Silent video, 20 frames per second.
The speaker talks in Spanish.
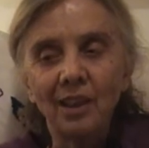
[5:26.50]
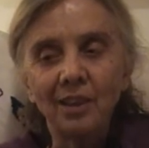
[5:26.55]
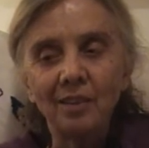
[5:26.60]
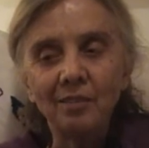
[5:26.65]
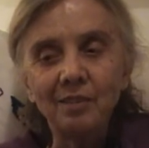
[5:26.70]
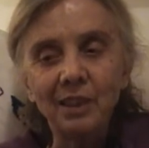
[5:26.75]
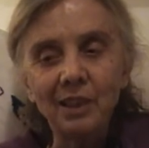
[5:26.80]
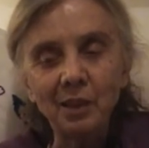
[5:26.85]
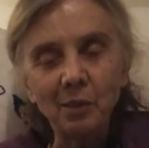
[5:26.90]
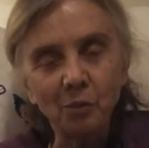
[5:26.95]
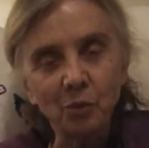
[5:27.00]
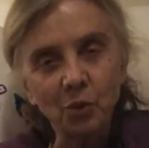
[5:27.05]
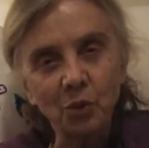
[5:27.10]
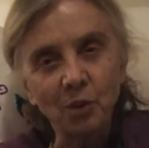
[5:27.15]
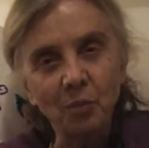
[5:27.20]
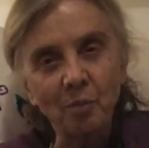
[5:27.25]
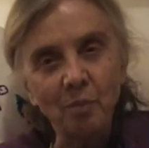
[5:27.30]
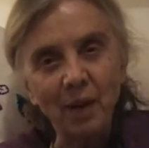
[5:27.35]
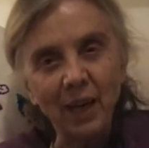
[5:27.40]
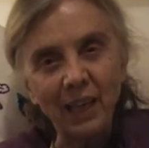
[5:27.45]

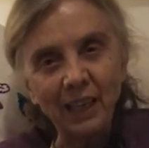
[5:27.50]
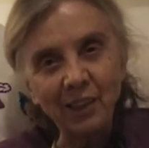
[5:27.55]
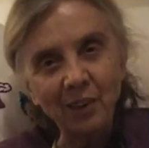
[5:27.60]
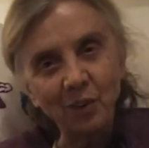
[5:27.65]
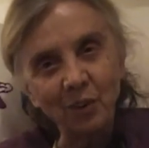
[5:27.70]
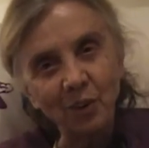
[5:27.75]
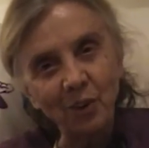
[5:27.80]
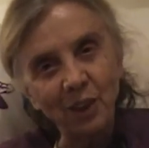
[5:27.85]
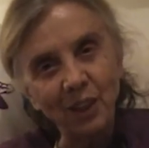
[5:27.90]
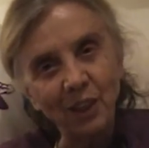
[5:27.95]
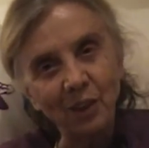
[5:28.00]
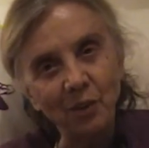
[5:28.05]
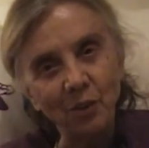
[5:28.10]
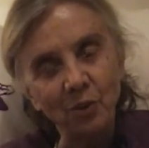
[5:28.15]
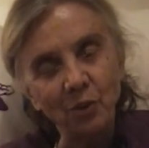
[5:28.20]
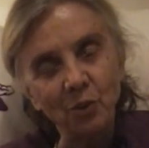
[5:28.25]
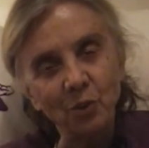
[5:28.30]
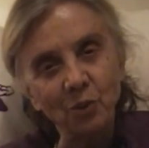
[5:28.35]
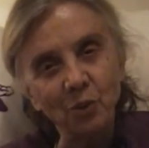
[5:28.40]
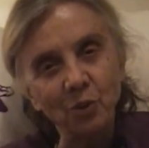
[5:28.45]
venimos en barco y
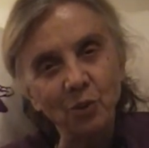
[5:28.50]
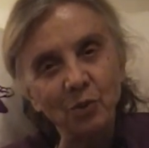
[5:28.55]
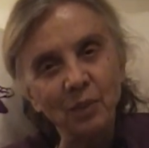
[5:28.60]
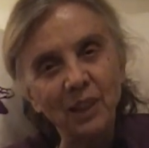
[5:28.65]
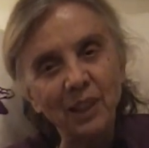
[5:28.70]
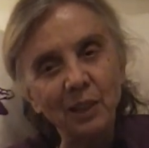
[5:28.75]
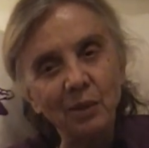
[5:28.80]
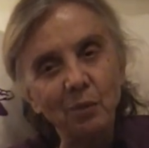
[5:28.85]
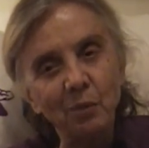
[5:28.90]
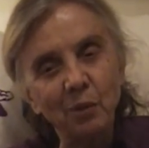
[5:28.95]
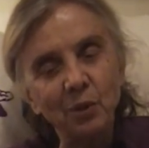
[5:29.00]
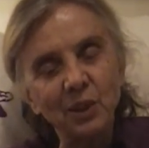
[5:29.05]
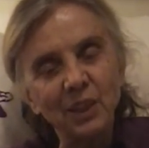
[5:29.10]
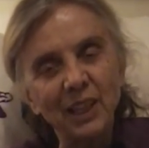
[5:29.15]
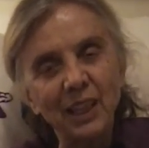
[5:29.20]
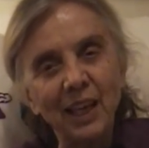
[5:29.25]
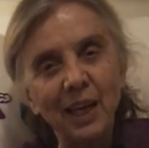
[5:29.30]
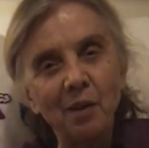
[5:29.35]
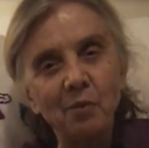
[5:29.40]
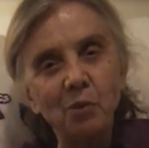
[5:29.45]
luego nos venimos
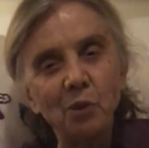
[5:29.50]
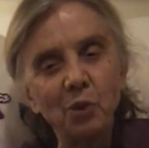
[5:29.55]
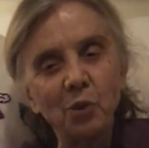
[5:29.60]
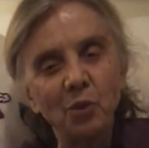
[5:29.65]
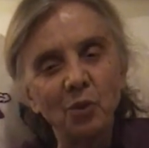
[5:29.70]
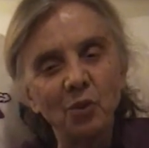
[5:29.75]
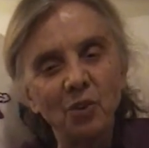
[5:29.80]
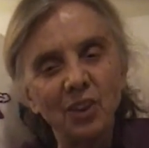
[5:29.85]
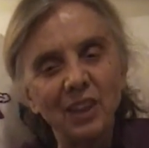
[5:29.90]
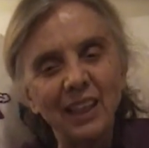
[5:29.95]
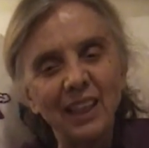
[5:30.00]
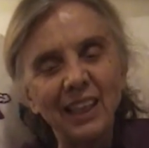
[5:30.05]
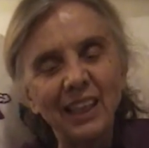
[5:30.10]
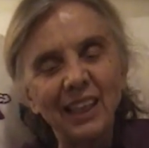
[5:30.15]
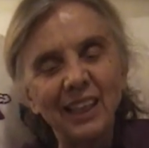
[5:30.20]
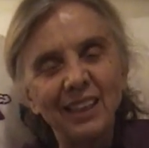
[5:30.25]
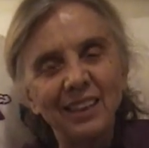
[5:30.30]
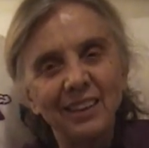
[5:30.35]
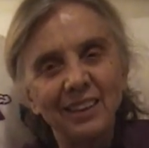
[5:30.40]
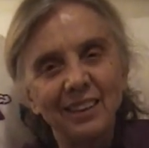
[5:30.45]
en avión
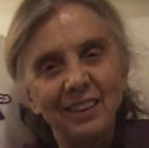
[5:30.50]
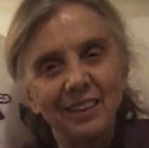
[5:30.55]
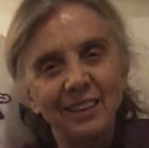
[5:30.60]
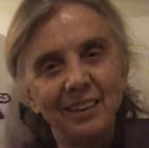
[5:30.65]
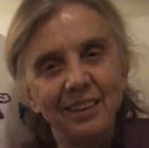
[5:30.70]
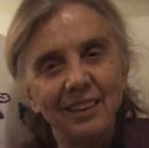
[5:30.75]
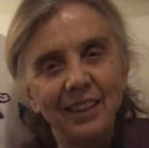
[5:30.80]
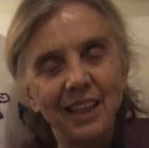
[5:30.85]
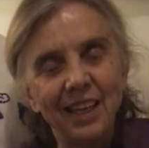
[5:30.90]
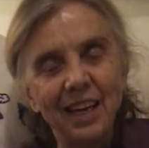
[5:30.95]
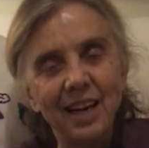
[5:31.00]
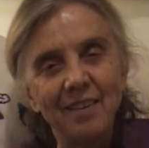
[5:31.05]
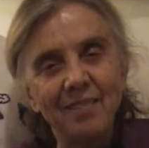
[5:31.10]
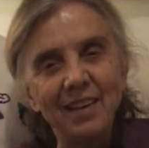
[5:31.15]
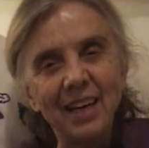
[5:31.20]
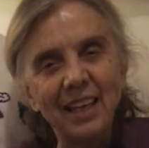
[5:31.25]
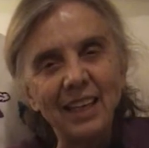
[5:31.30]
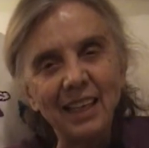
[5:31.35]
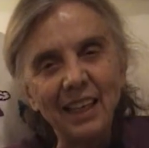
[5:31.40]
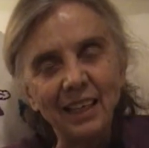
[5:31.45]
de, La
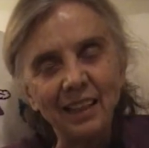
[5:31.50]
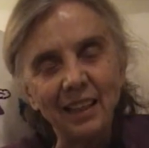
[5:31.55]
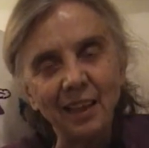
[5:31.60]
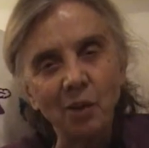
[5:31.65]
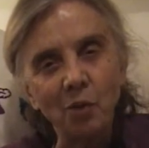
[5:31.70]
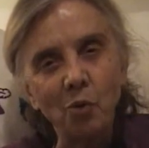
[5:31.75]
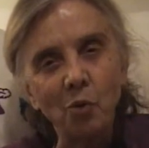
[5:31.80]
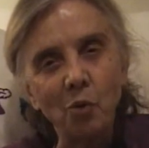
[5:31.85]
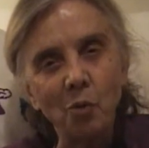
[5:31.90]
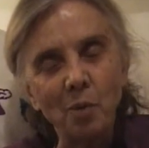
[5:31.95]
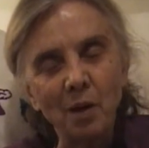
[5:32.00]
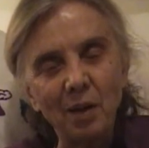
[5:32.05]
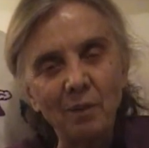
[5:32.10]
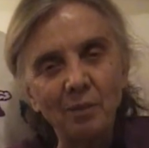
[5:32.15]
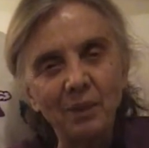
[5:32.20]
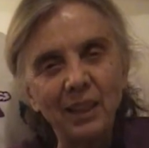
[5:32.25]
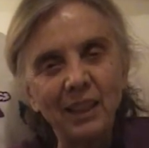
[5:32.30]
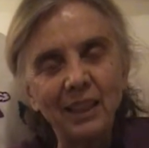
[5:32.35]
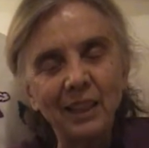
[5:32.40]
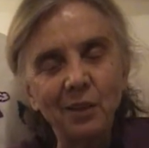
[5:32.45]
Habana, de Cuba a
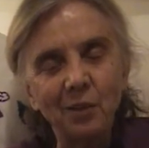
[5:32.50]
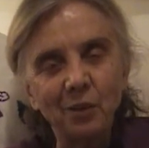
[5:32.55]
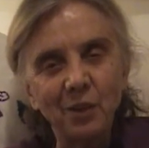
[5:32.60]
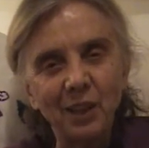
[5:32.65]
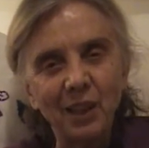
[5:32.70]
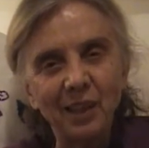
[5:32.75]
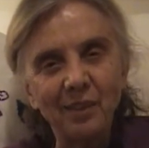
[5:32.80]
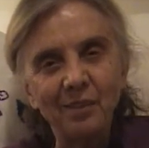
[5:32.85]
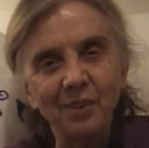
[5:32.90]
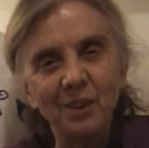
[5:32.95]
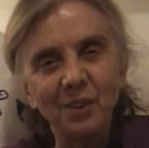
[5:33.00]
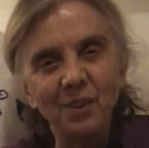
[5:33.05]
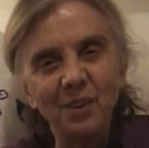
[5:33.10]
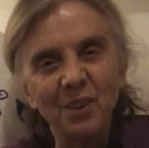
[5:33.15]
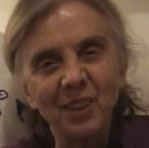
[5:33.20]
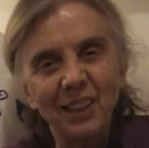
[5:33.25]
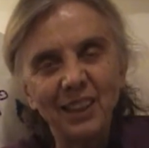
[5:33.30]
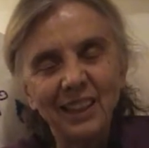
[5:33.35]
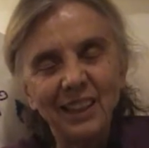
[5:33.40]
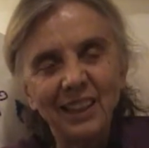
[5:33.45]
México en
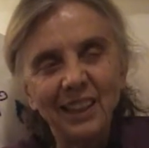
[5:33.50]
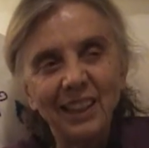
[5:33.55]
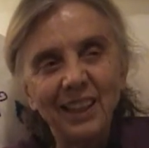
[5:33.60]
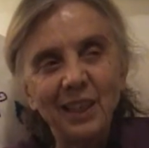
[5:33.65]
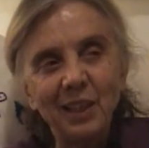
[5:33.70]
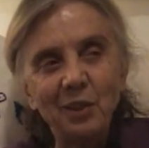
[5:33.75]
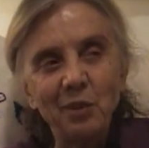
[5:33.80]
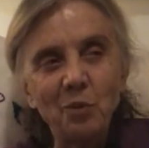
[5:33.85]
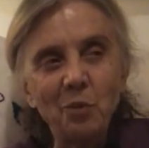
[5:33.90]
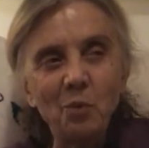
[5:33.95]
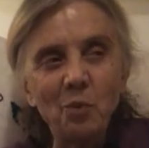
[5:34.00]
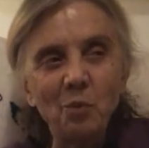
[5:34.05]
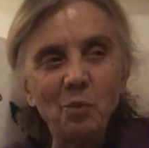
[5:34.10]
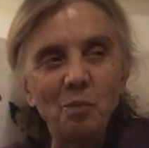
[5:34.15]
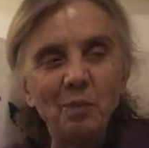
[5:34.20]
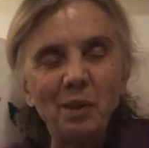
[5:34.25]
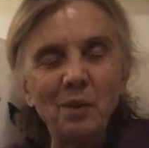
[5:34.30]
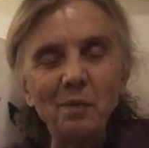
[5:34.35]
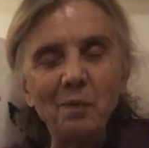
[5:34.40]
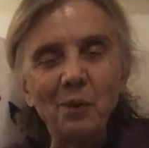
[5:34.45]
avión, en
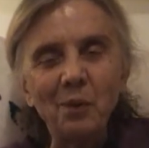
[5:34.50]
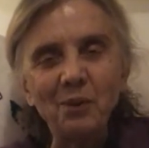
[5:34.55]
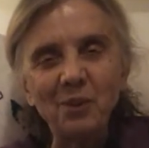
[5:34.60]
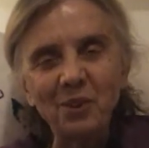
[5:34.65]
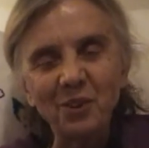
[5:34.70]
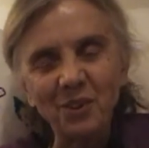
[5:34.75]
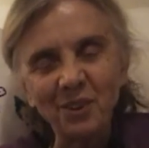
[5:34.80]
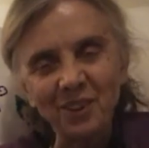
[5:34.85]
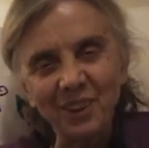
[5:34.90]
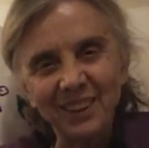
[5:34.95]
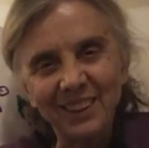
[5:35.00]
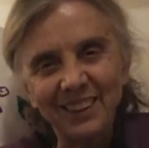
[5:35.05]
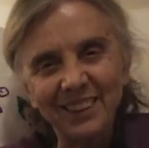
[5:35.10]
un bimotor.